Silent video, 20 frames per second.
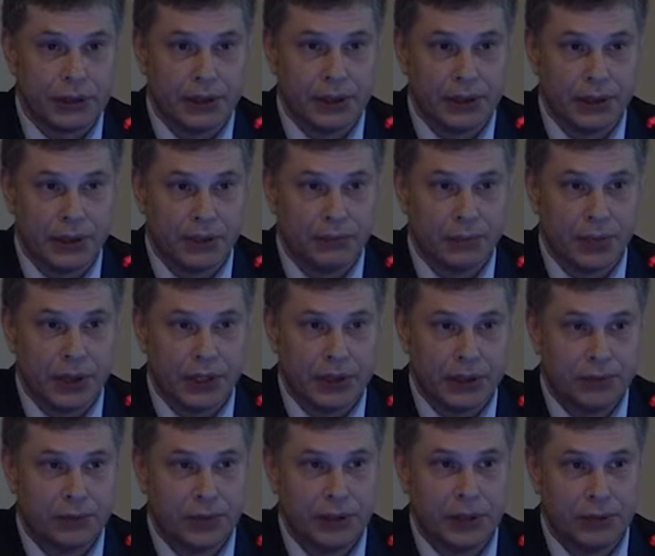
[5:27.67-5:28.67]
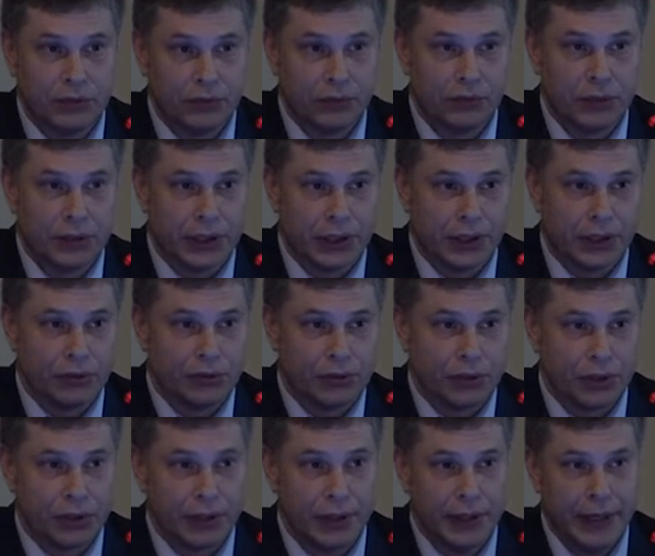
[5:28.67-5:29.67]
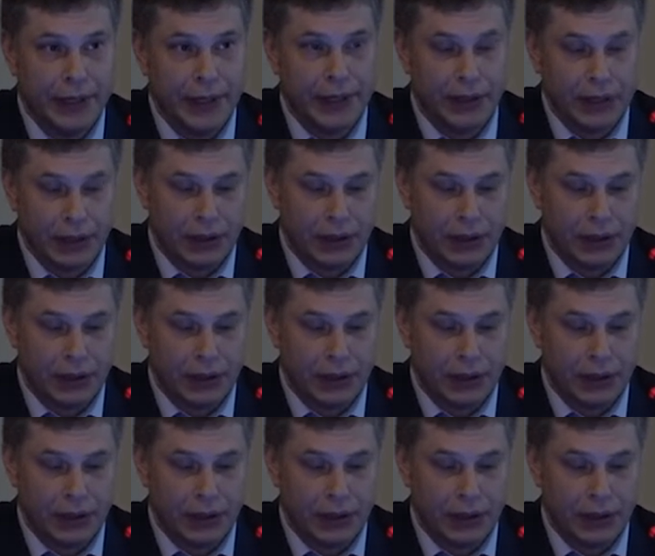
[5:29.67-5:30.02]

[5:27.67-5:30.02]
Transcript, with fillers: когда импланты подготовлены, они уже